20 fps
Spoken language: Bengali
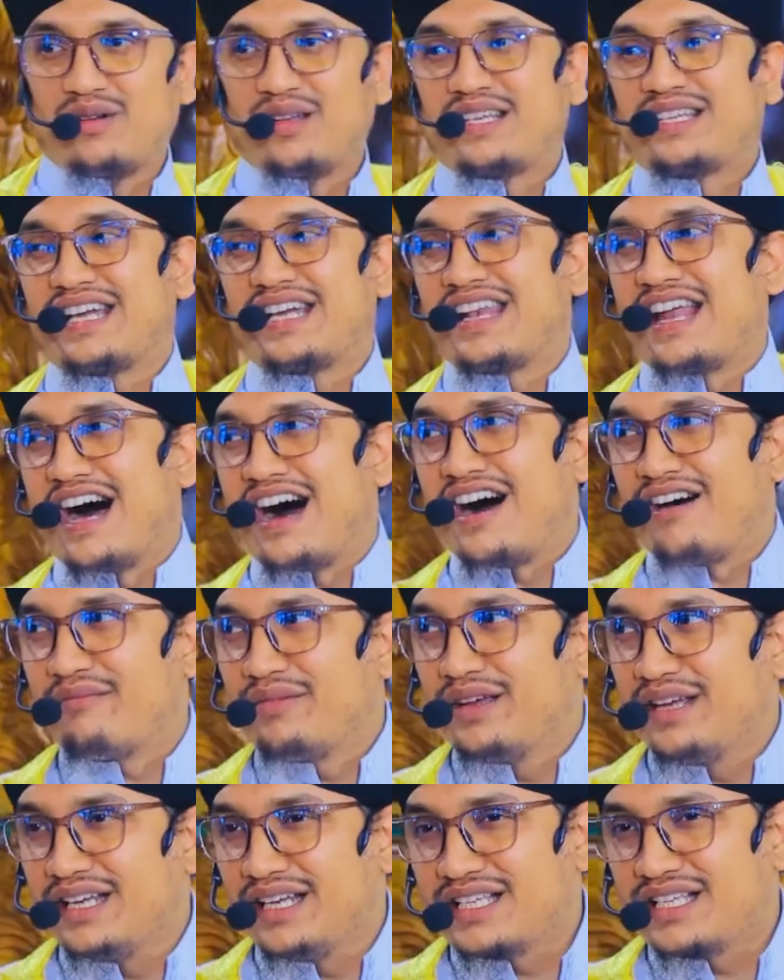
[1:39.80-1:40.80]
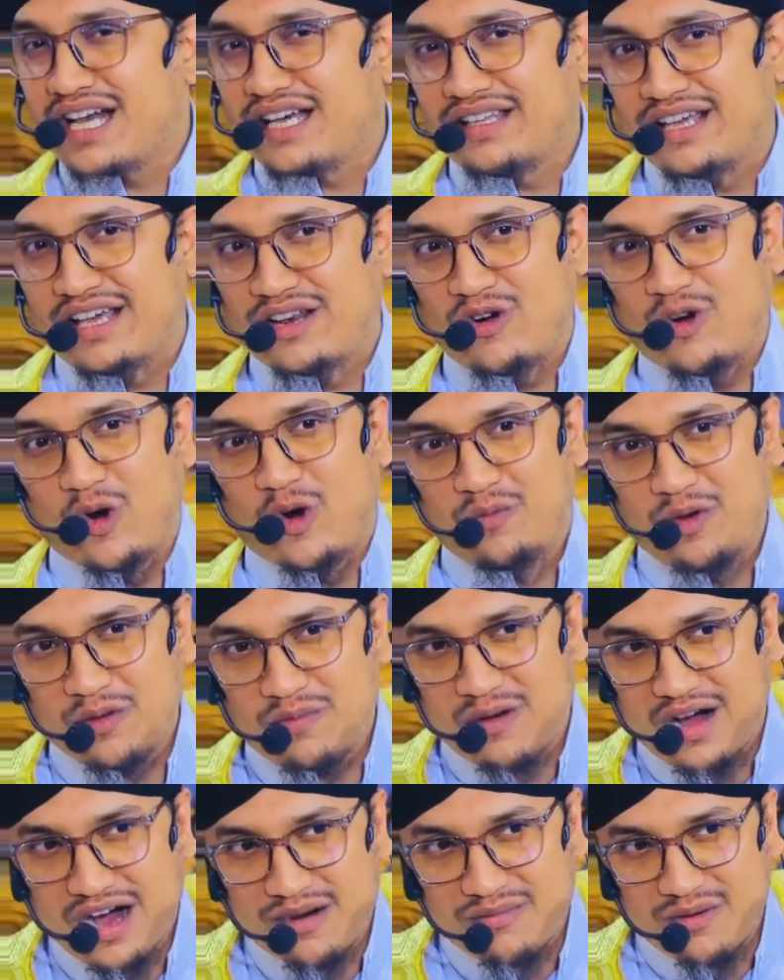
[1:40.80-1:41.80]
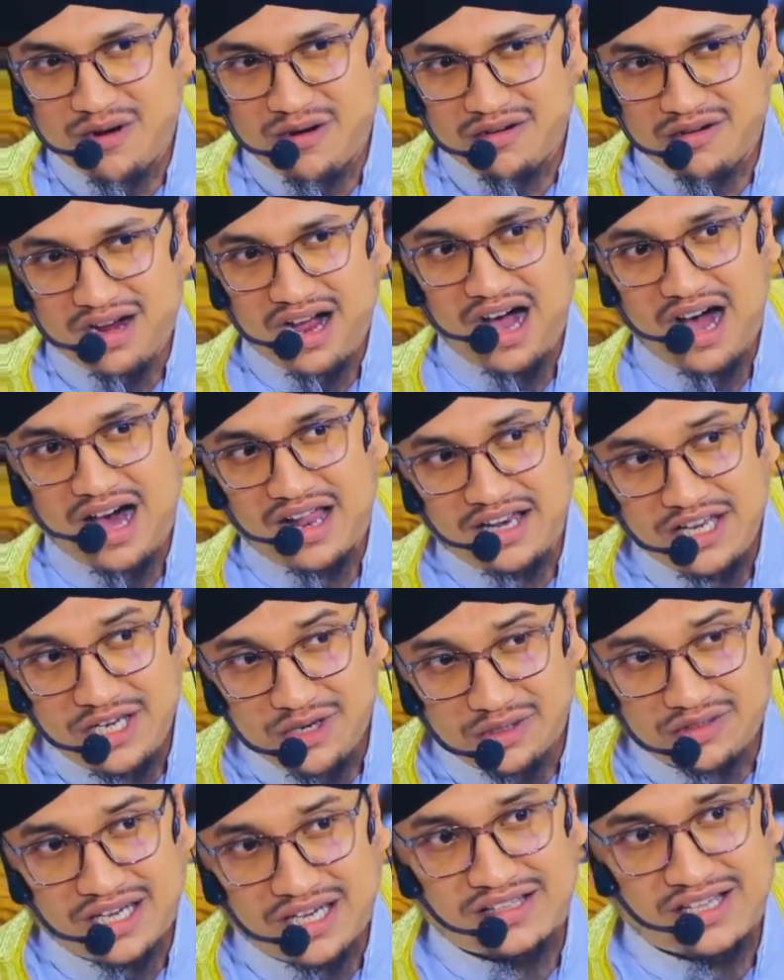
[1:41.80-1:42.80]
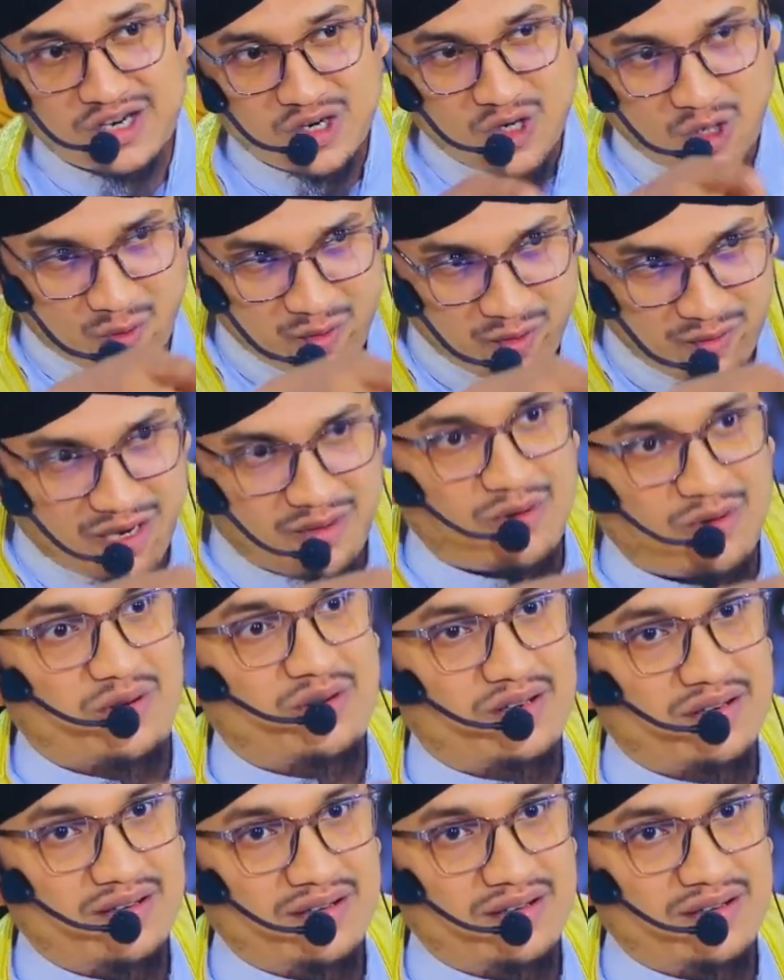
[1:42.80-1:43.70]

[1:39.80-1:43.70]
বলেছেন আমি যাদের অভিভাবক আলীও তাদের অভিভাবক